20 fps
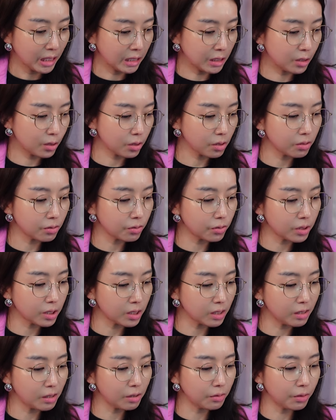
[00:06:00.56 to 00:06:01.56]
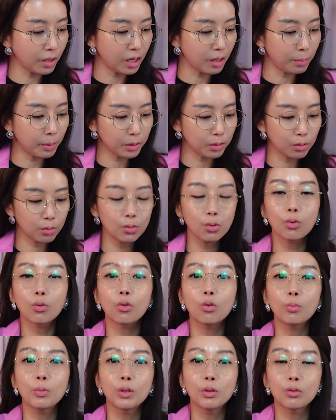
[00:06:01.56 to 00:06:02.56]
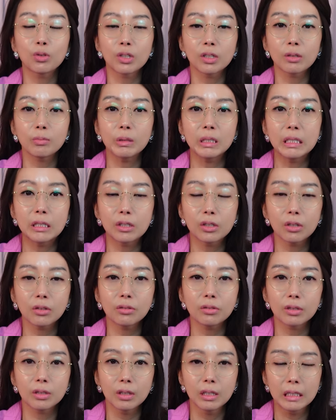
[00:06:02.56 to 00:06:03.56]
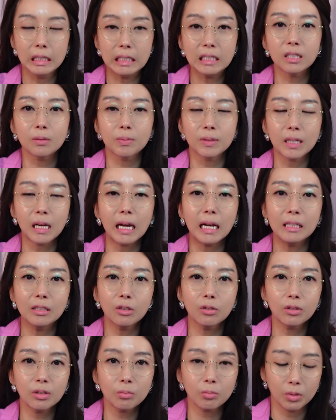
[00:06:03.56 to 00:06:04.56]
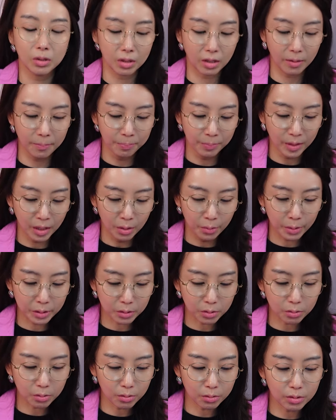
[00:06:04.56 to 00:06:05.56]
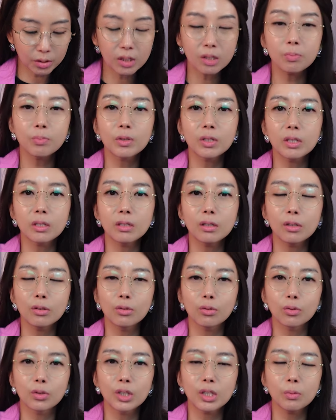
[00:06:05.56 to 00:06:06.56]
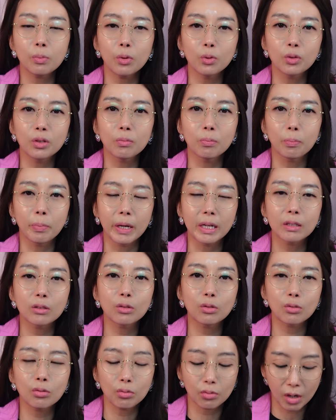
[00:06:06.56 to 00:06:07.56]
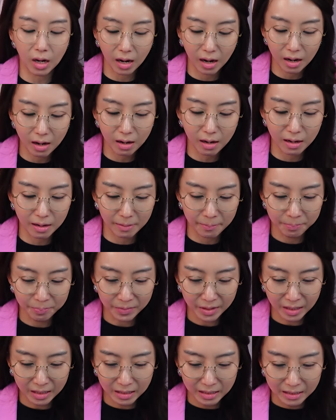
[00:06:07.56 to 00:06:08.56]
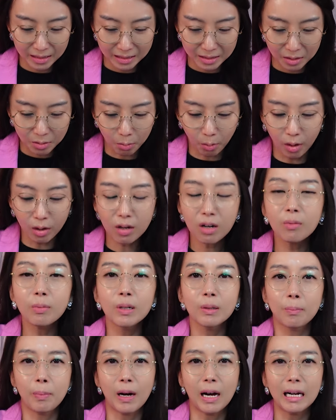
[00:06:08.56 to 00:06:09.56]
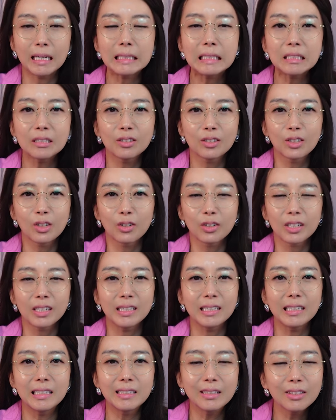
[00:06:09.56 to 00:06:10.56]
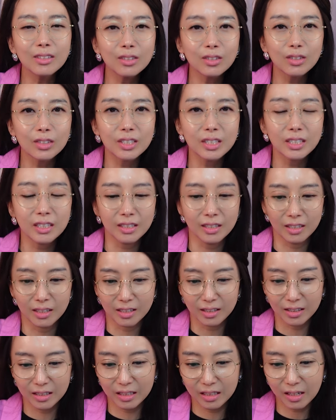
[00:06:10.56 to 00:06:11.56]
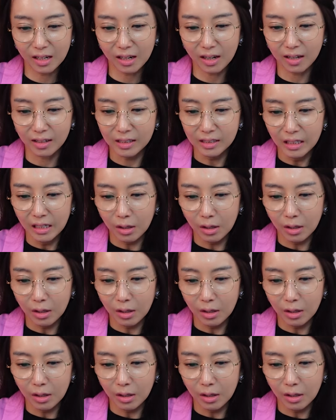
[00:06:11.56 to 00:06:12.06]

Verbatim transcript: 2007년 하버드 졸업 이후 지금 2024년입니다. 횟수로는 17년이고 15년 백수가 월급을 받은 적이 있는지 그 네가